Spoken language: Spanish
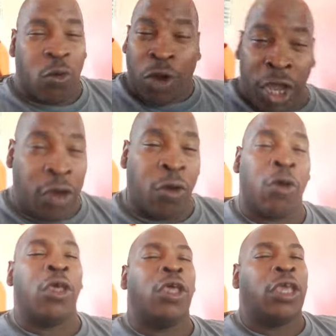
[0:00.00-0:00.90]
y unirnos
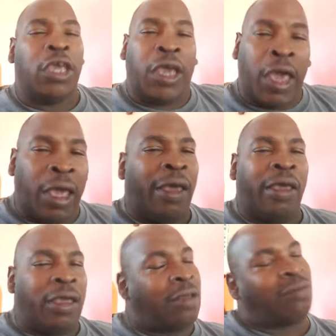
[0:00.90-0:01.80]
y que
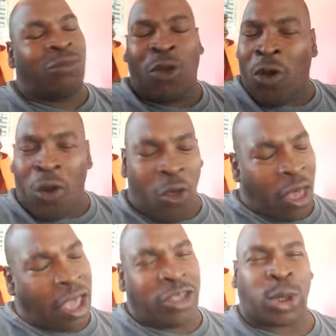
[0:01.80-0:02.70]
no lo
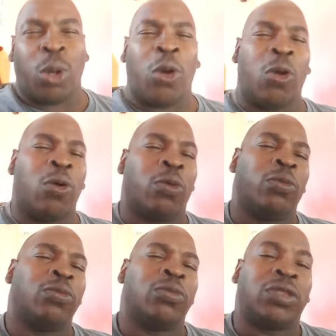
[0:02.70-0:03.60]
dejen solo,
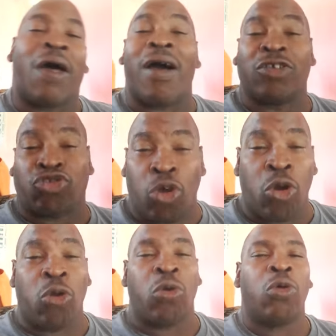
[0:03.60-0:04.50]
tan
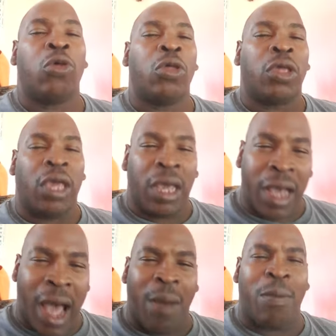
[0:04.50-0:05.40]
solo
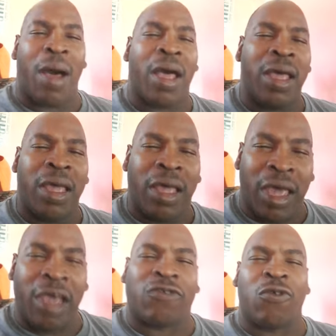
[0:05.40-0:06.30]
en alma,
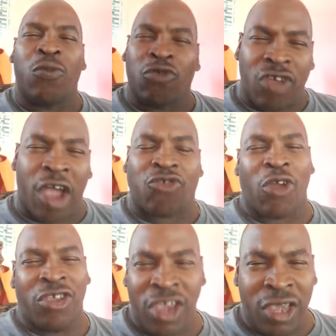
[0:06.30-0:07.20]
esos
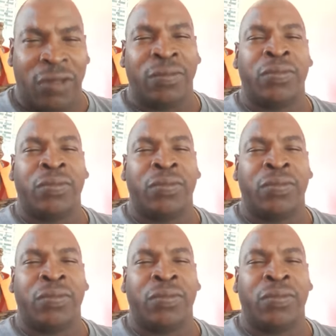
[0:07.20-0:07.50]
muchachos allí.